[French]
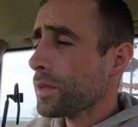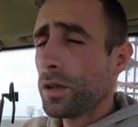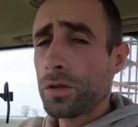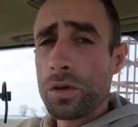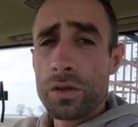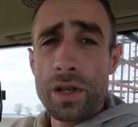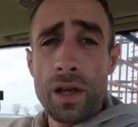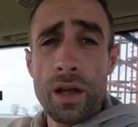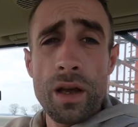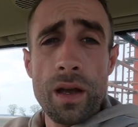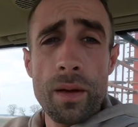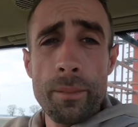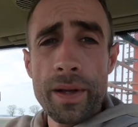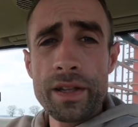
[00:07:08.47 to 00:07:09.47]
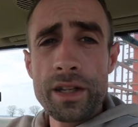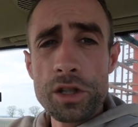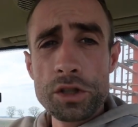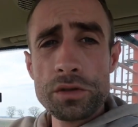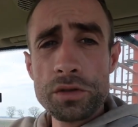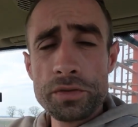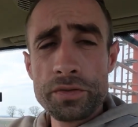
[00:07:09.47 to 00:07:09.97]
Donc, maintenant,
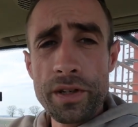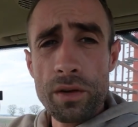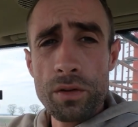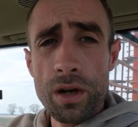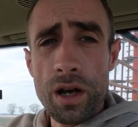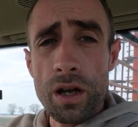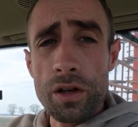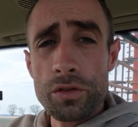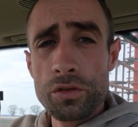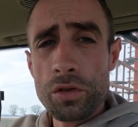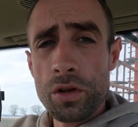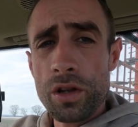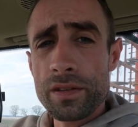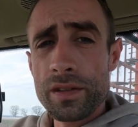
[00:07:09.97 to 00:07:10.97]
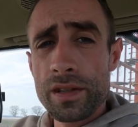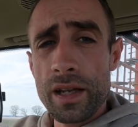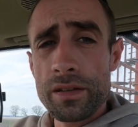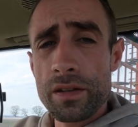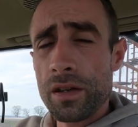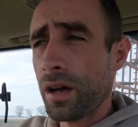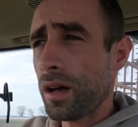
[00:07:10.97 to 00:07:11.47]
je vais vous faire voir sur
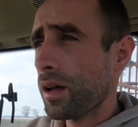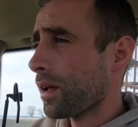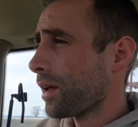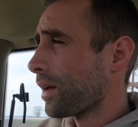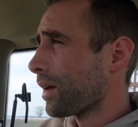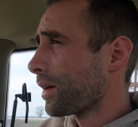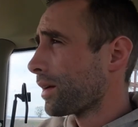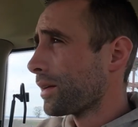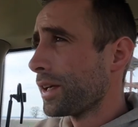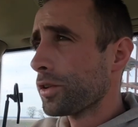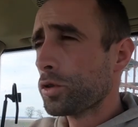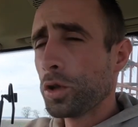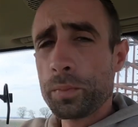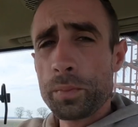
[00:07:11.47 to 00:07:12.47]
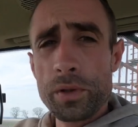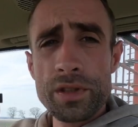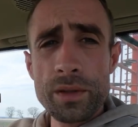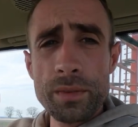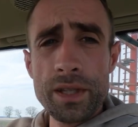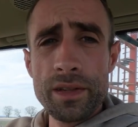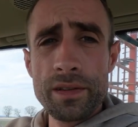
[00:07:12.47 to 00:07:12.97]
l'ordinateur les autres
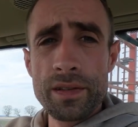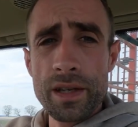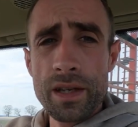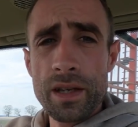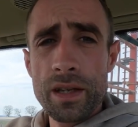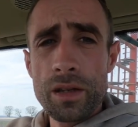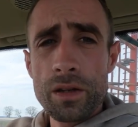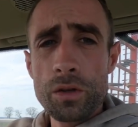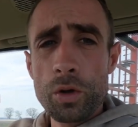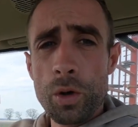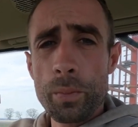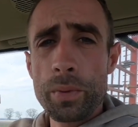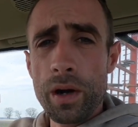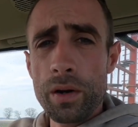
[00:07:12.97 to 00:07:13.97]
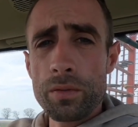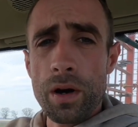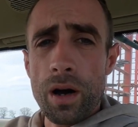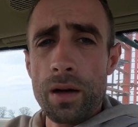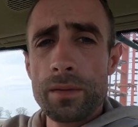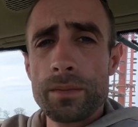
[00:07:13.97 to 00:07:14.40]
possibilités que l'on peut avoir.